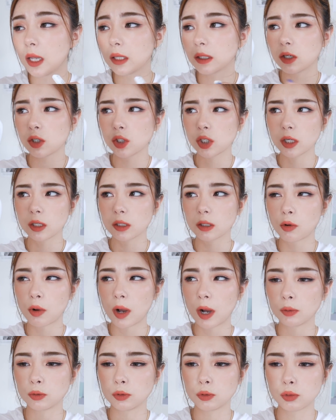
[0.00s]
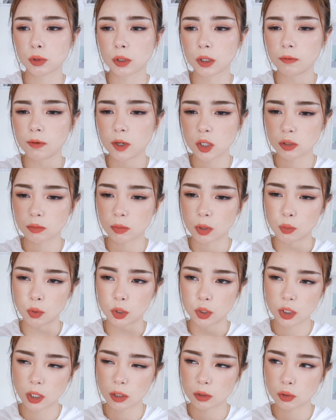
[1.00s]
那这个的话，我就觉得为什么
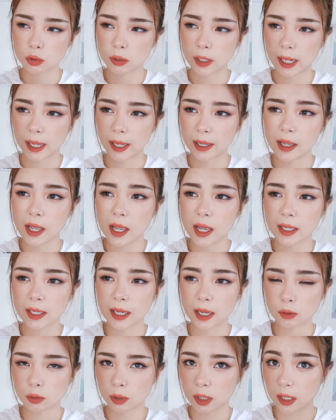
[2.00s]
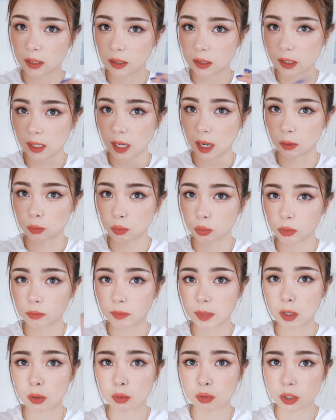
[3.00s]
我照出来感觉它的强度
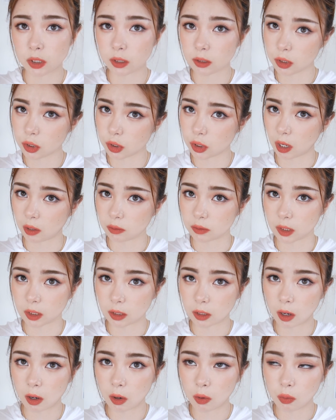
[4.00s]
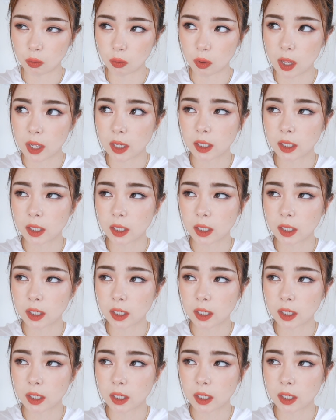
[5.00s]
没有这个小的高，